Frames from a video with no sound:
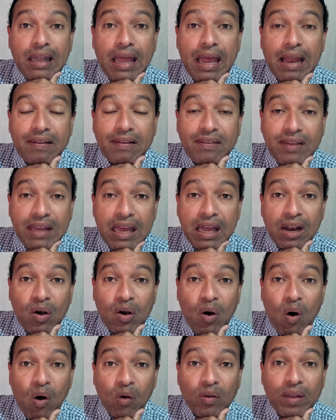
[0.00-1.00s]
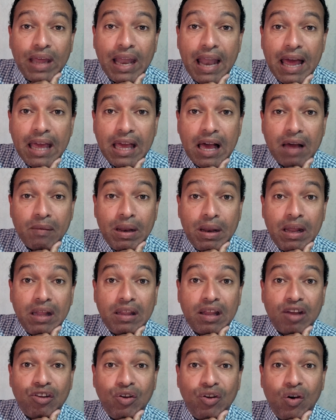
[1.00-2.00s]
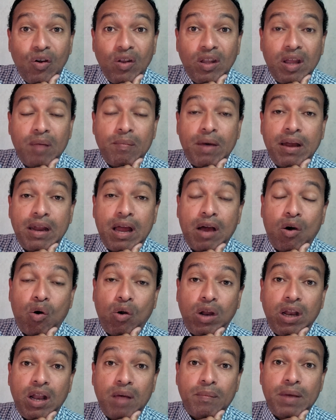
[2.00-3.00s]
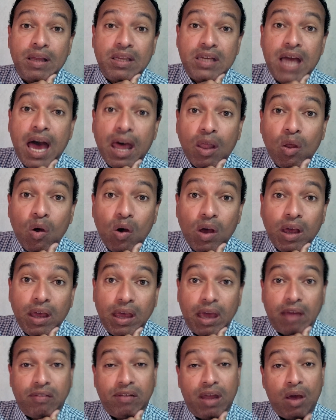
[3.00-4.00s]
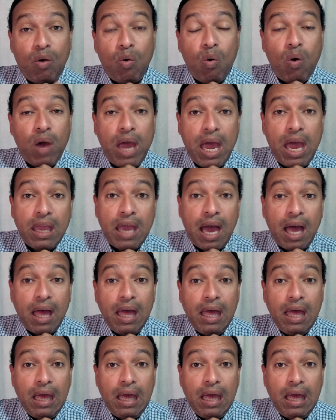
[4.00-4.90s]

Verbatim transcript: el circo de la inhabilitación de María Corina Machado, que según ella,